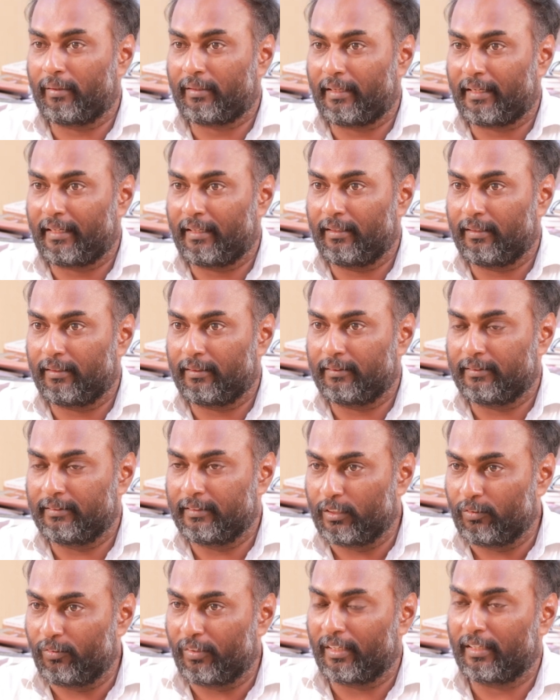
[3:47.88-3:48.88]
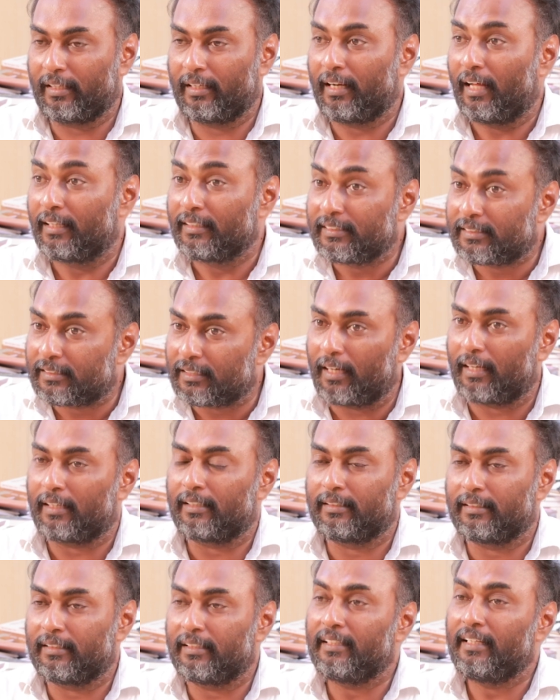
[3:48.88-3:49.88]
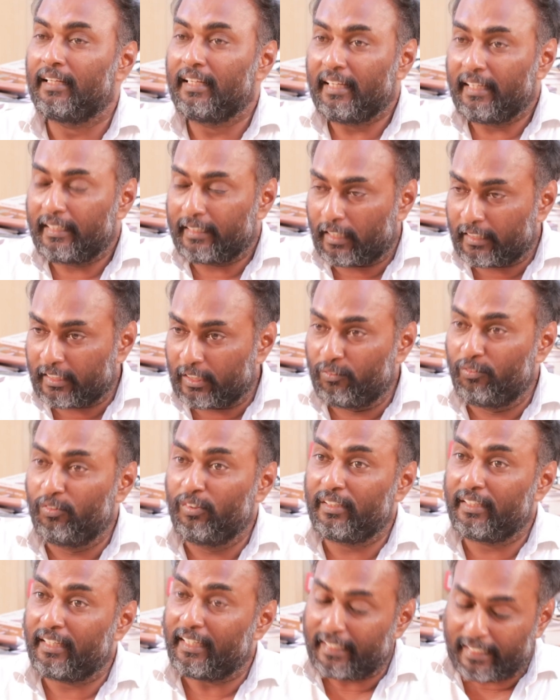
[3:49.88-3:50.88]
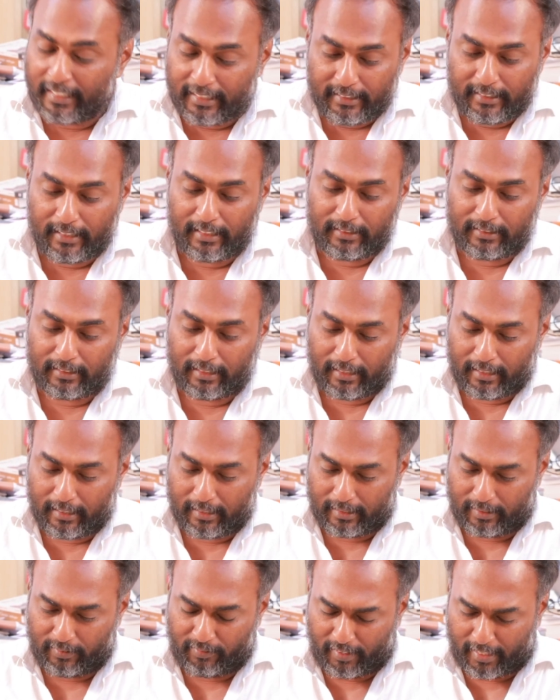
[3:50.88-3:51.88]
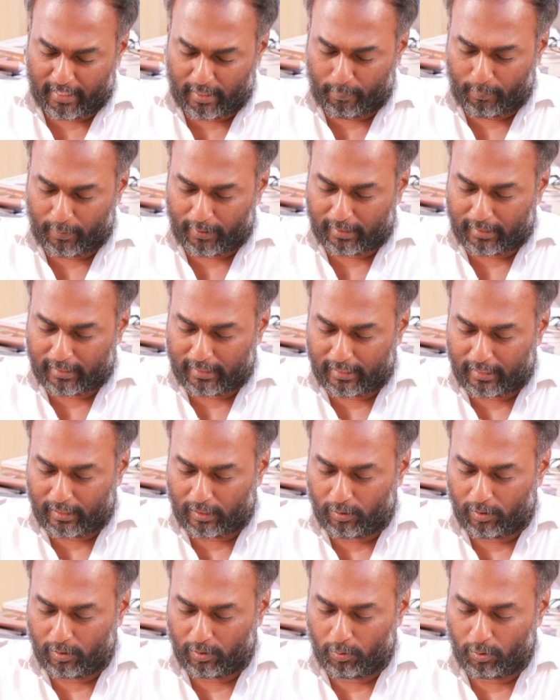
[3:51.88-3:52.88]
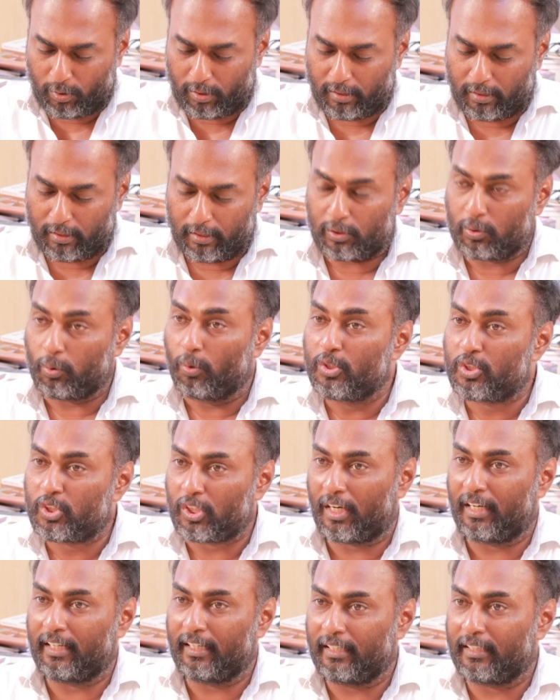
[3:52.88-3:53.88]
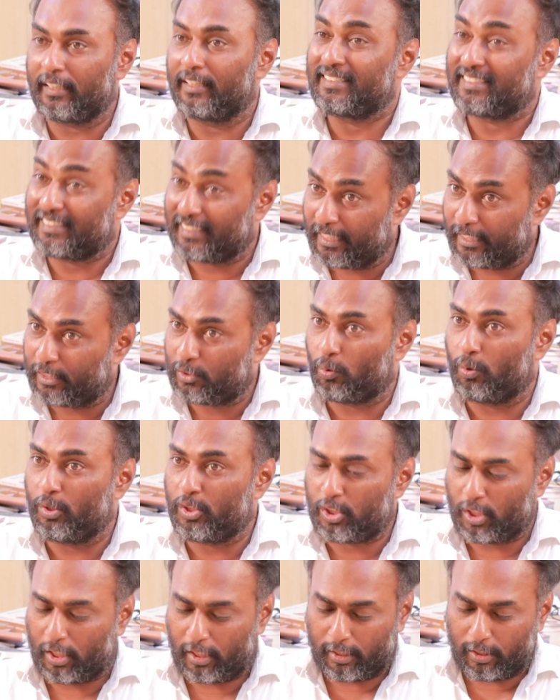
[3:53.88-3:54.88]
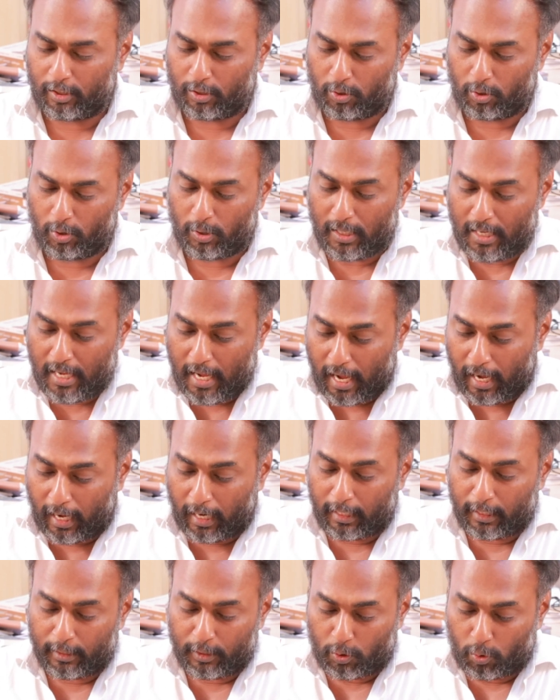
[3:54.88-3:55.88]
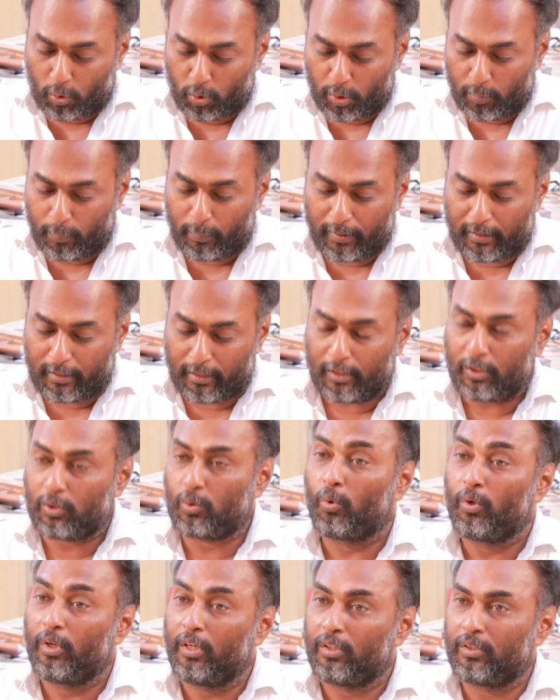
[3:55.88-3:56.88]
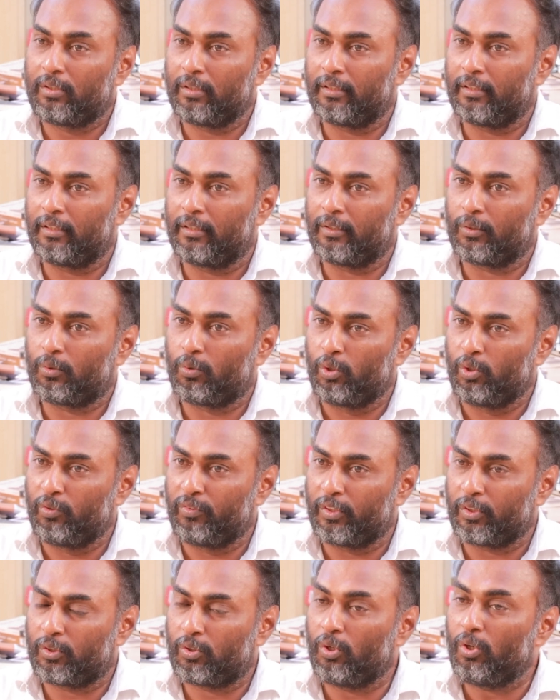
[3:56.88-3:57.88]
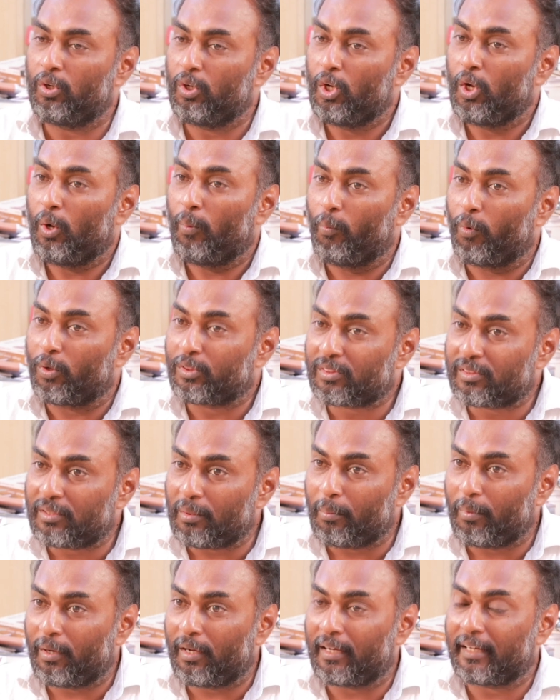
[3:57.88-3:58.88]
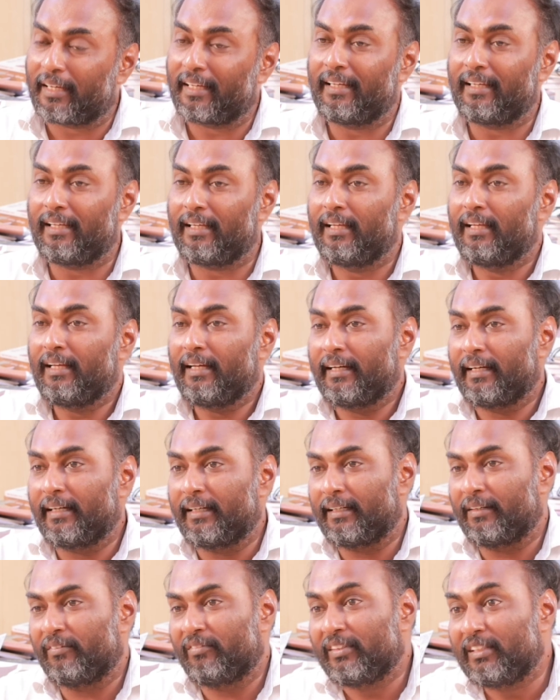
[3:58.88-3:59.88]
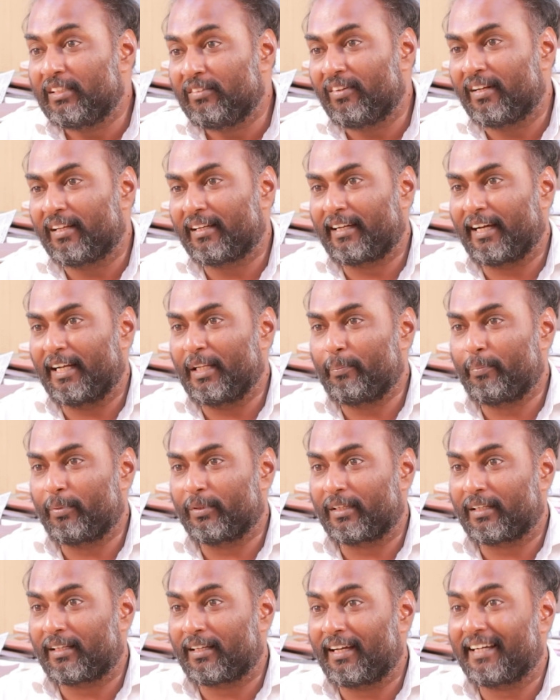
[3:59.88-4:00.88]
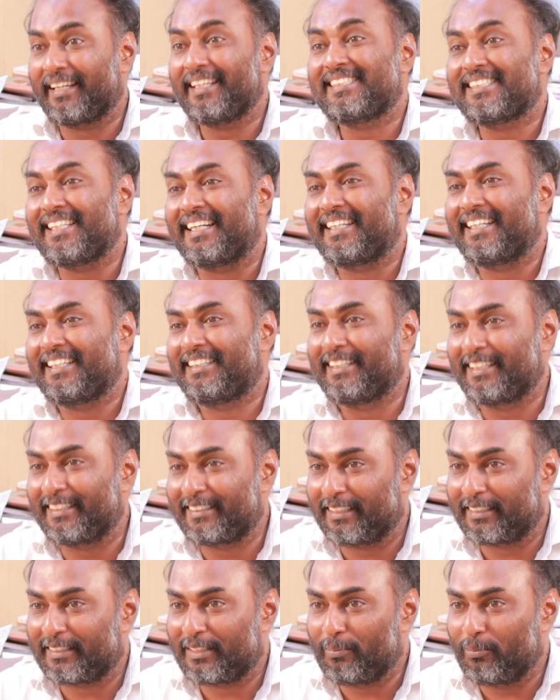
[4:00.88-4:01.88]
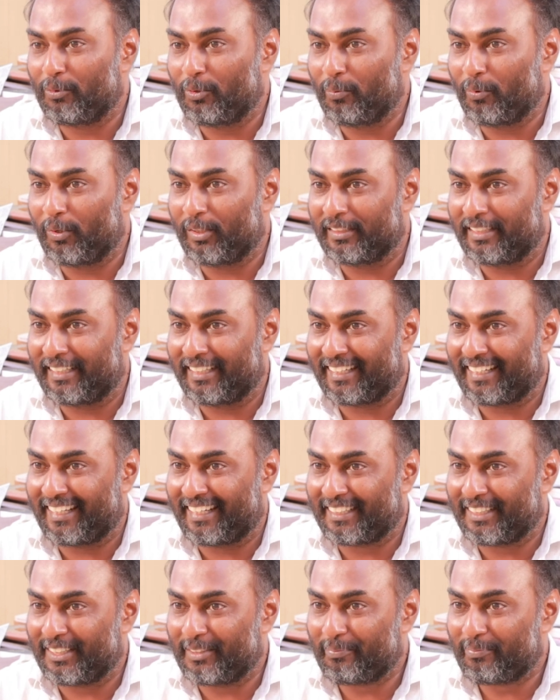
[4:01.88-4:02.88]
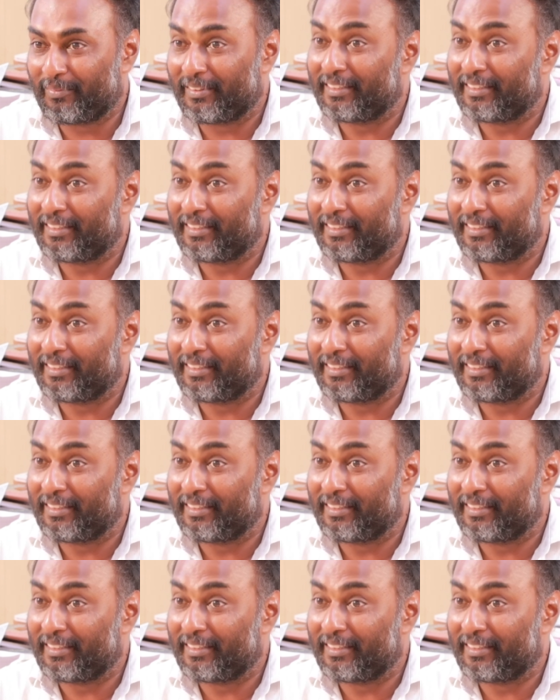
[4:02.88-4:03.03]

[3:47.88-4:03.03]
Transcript: கடை நிறுவனங்கள் அது சார்ந்து இவங்க எந்தெந்த வகைப்பட்ட ஒரு தொழிற்சாலைகளுக்கு இல்லை சில தொழிற்சாலைகளுக்கோ அல்லது குறிப்பிட்ட தொழில் குழுவிற்கோ மொத்தமாக விதிவிலக்கு அளிப்பதற்காக சட்ட திருத்தத்தை முன்மொழிந்திருக்கிறார்கள்